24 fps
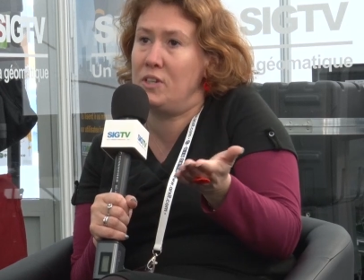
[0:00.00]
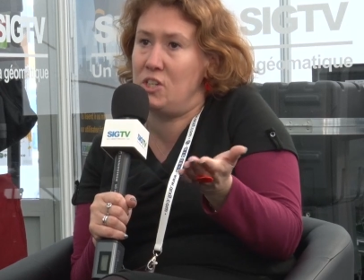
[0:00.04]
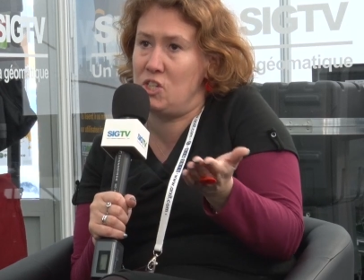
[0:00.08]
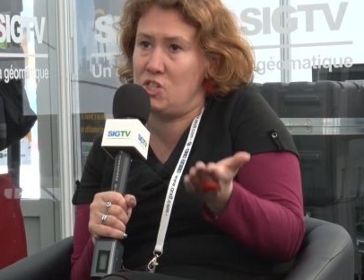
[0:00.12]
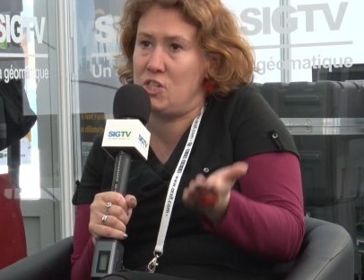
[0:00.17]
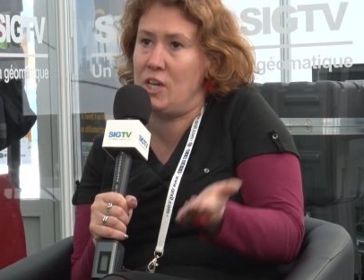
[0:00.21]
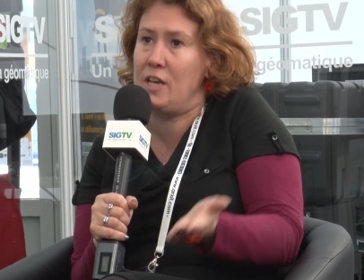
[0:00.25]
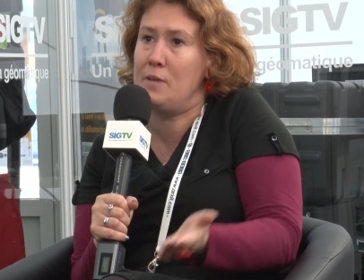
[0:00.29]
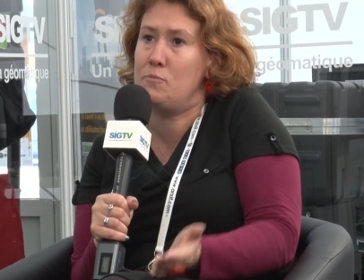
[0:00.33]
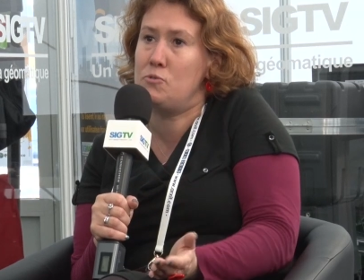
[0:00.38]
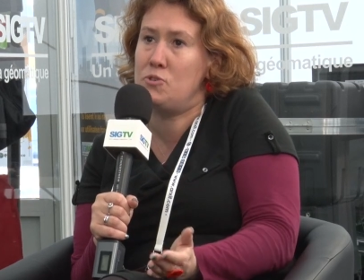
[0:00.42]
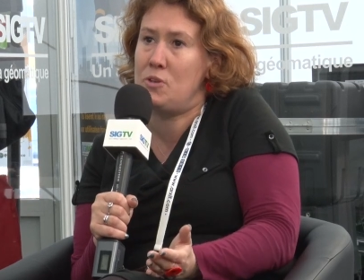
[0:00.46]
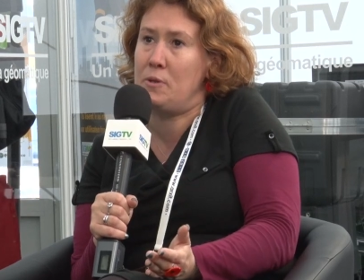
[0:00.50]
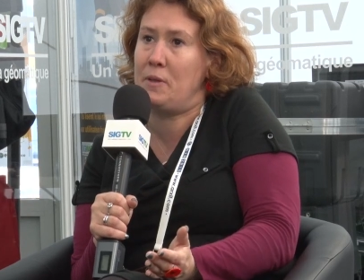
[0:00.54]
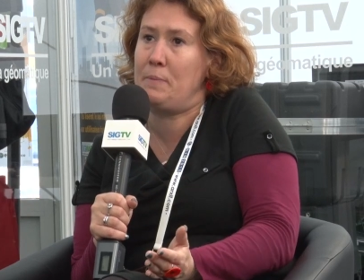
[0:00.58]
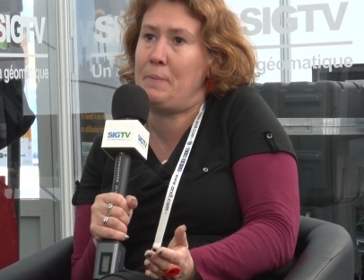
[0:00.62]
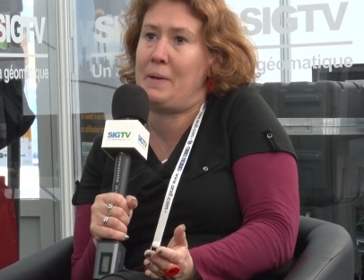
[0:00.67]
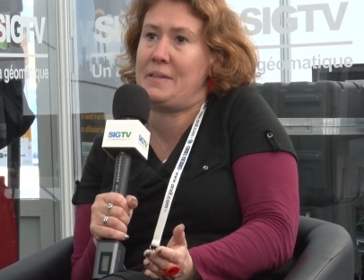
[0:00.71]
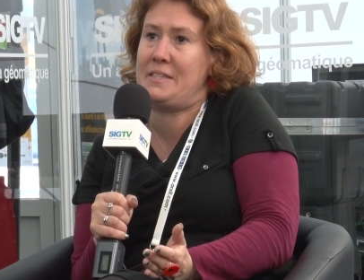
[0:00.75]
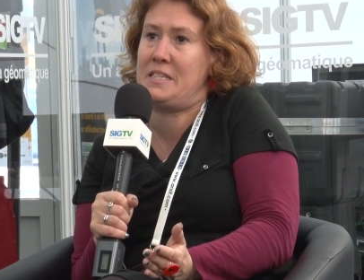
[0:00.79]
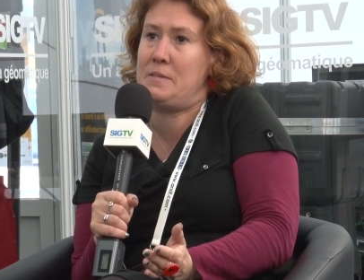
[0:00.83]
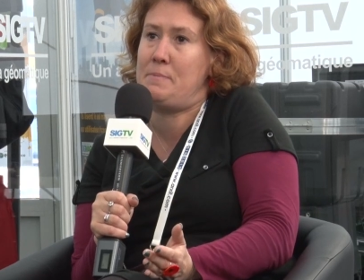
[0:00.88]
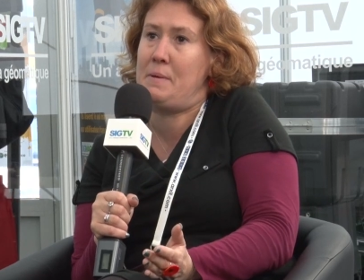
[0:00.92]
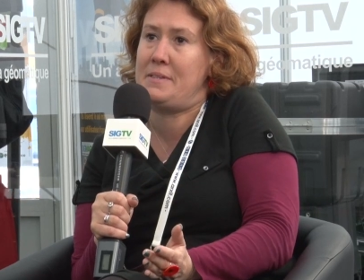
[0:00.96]
qui gère les budgets
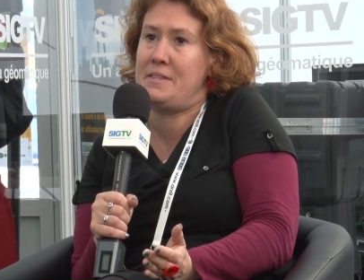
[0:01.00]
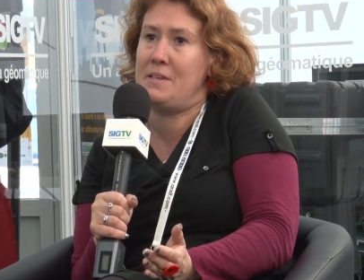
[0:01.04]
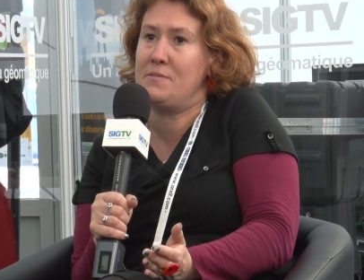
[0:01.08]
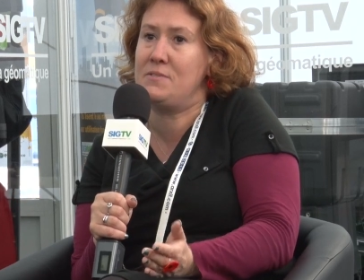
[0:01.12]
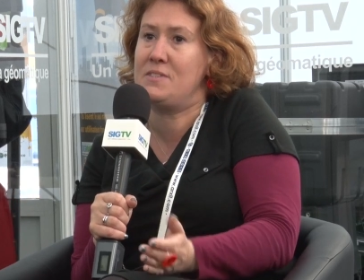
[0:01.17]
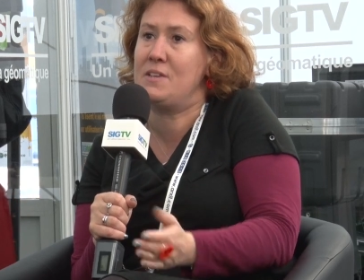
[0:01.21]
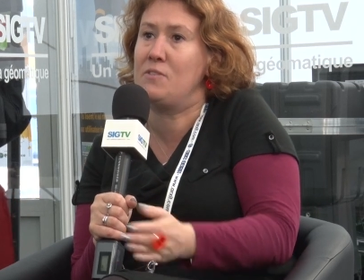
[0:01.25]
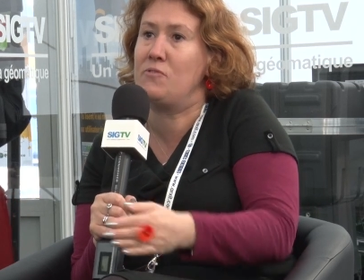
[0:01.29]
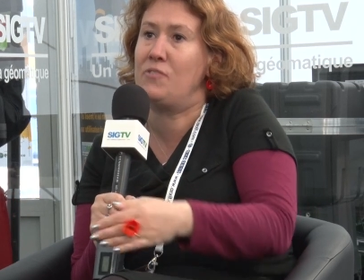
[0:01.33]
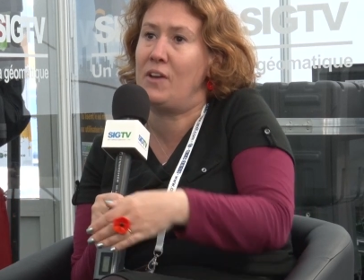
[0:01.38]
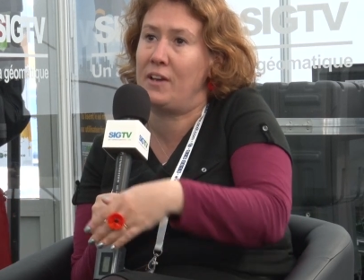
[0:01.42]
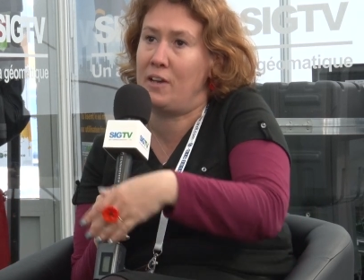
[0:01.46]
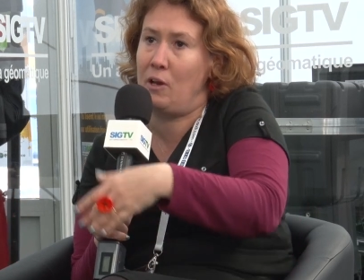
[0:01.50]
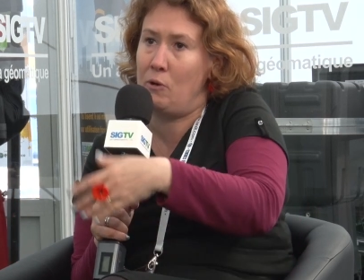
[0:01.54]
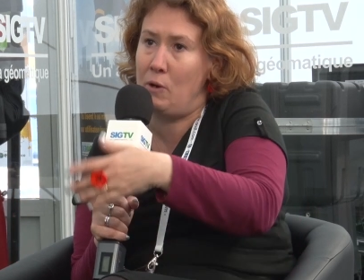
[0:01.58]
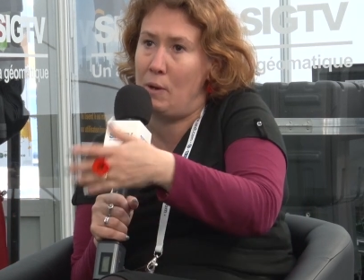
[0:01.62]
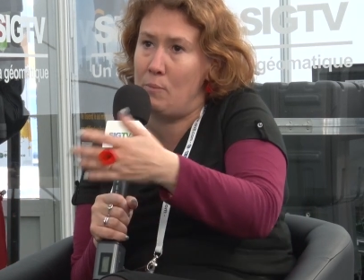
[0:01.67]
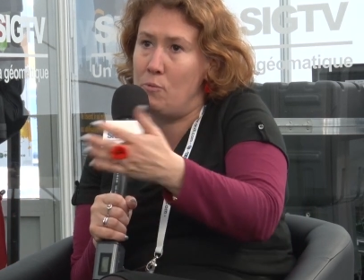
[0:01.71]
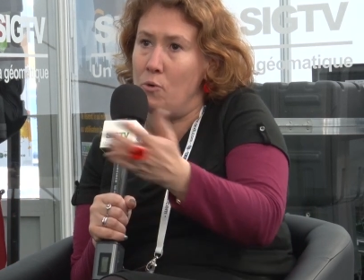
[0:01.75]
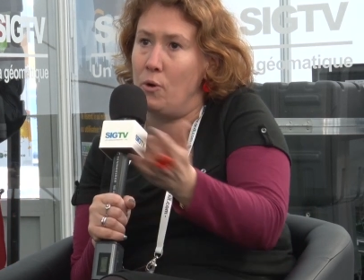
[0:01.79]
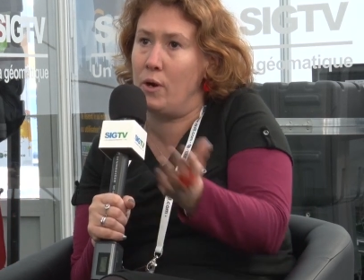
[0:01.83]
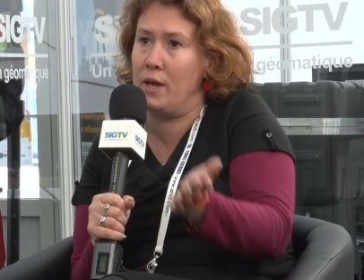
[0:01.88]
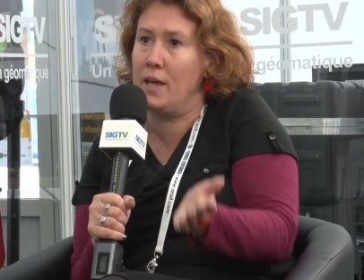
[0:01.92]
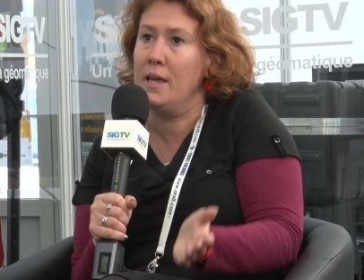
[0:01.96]
participatifs, c'est de faire
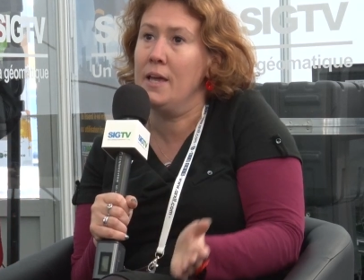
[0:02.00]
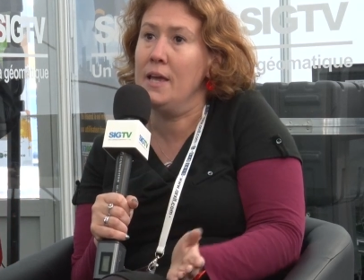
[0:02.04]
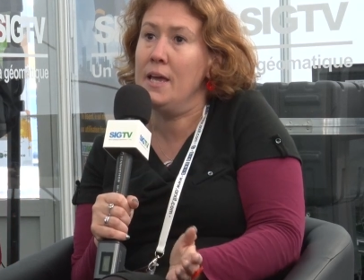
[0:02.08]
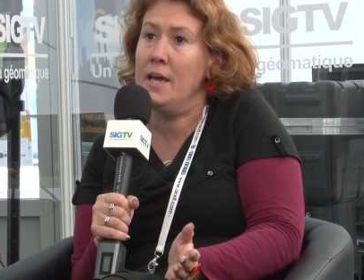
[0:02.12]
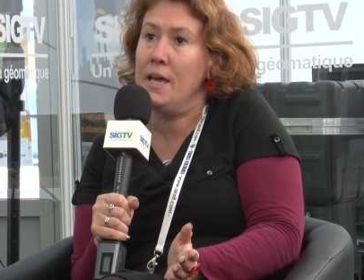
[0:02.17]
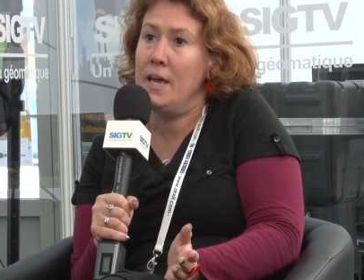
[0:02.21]
collaborer